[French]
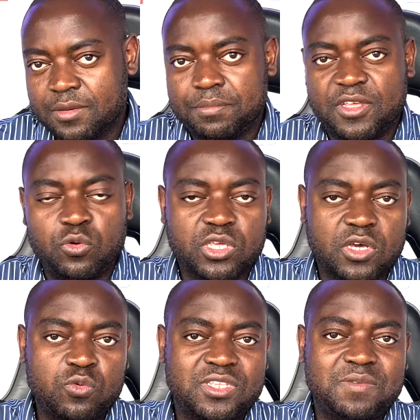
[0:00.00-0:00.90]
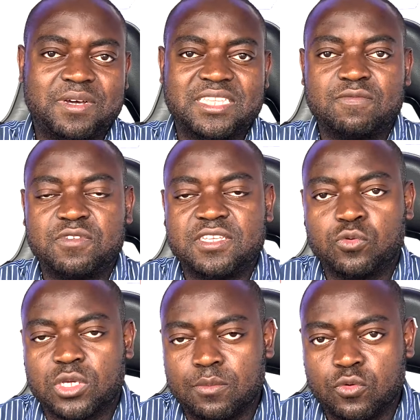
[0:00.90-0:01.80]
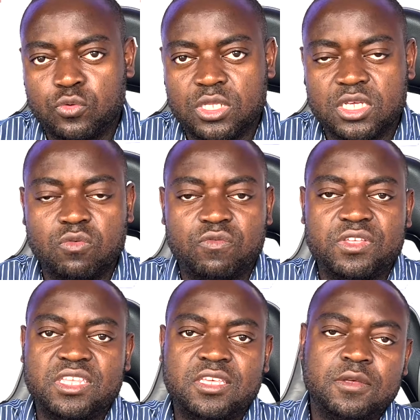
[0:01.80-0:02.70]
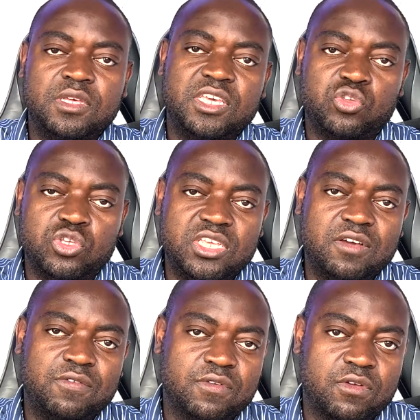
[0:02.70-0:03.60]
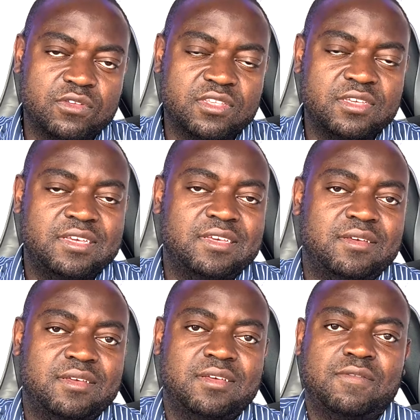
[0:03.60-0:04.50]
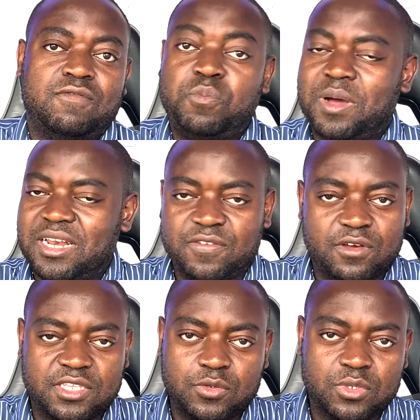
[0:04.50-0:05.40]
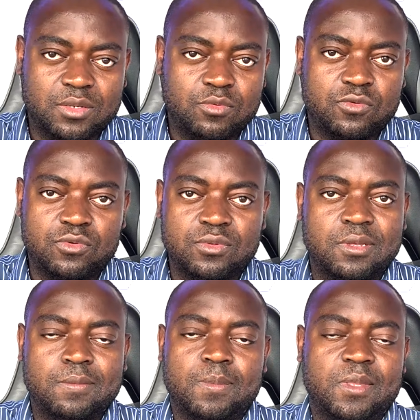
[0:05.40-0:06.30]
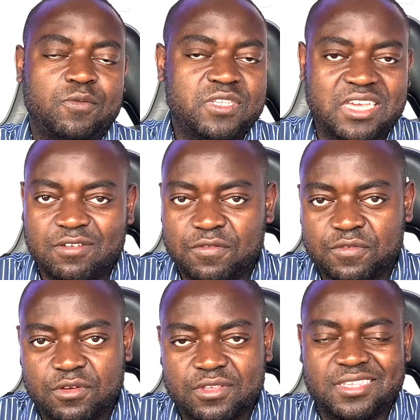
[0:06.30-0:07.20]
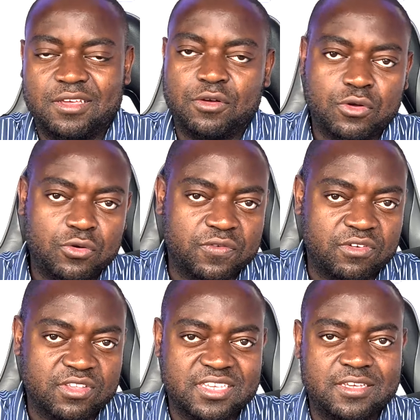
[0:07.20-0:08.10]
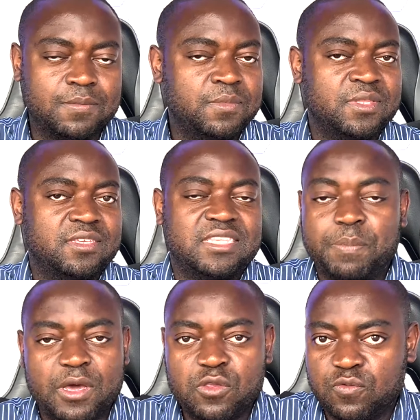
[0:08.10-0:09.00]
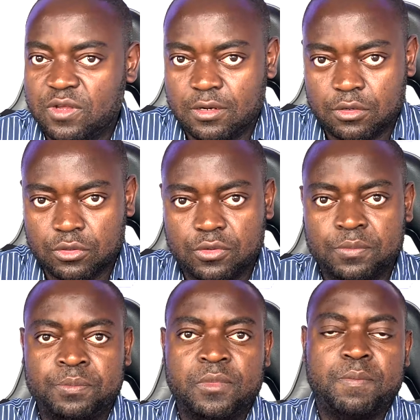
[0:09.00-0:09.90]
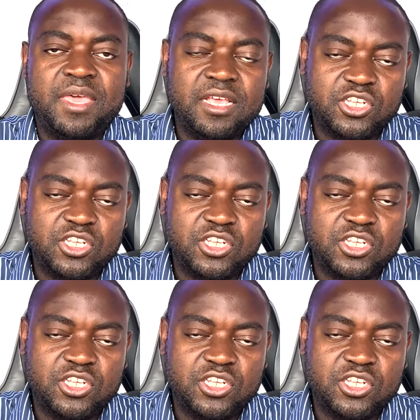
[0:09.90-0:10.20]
Dans le cas où par exemple vous êtes au Cameroun et que vous venez étudier en France, vous parlez français au Cameroun, vous arrivez en France, c'est encore le français, c'est pas une nouvelle langue. Mais